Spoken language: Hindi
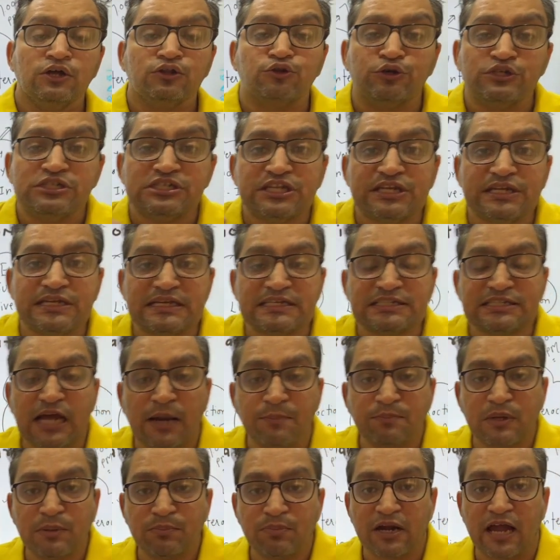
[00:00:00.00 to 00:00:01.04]
तो इस तरीके से
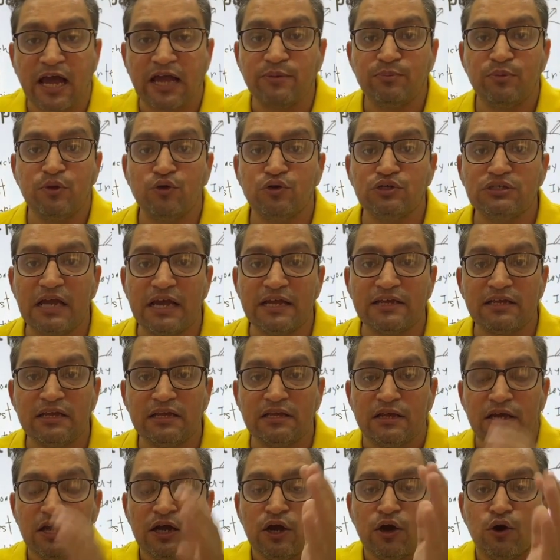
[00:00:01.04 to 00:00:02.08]
आपकी पढ़ाई भी हो
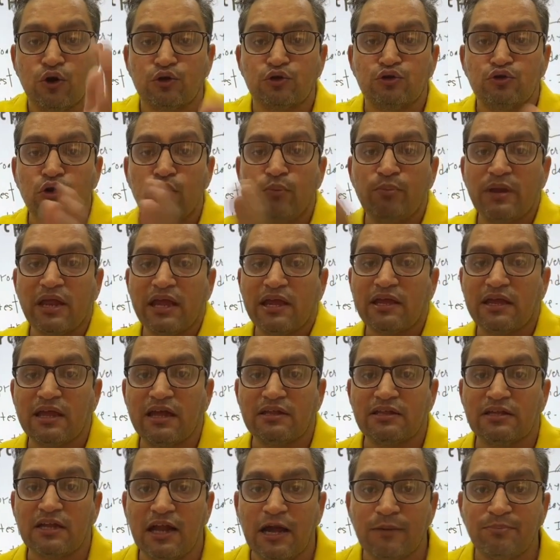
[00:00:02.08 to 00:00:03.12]
जाएगी और दो ब्रेक के
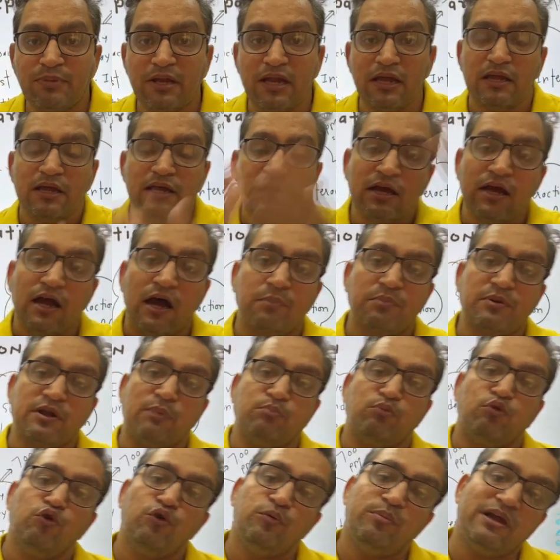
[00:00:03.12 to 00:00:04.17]
अंदर आपने अपना
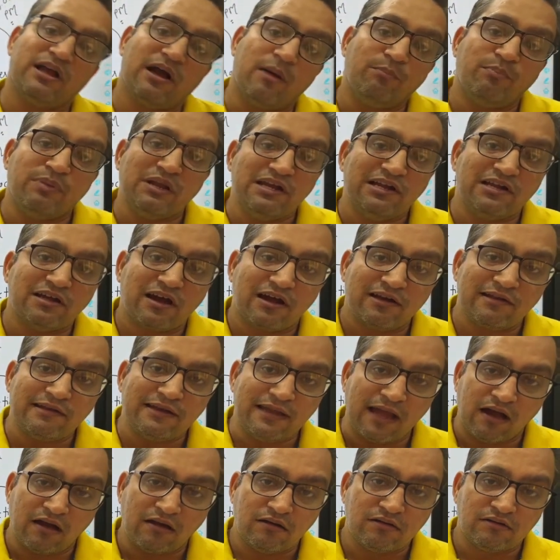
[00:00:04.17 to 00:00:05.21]
मूवी भी कंप्लीट कर
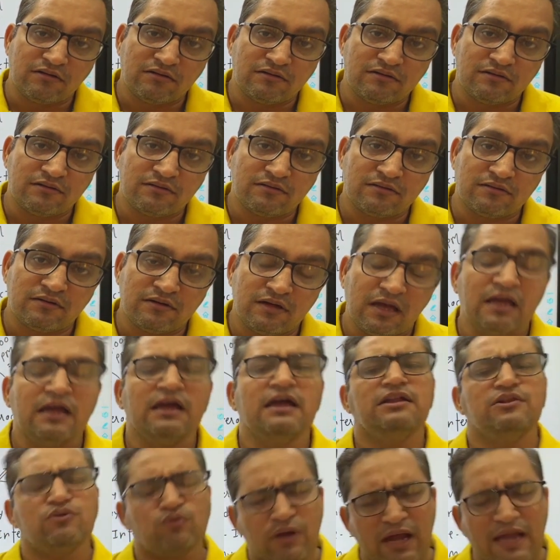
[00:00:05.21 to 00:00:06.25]
लिया
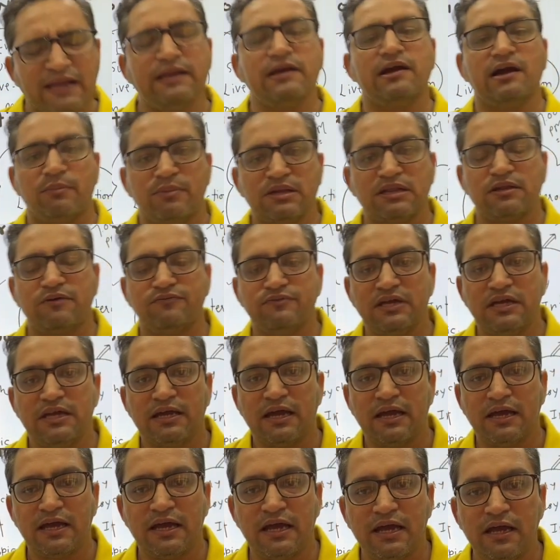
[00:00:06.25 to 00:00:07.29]
तो कहने का मतलब
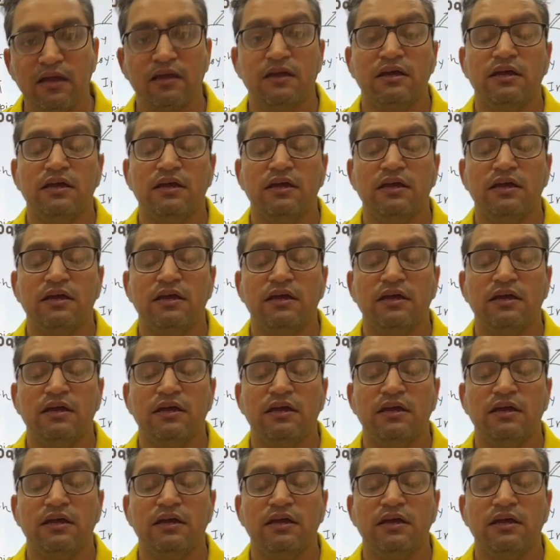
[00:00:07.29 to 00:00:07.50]
यह है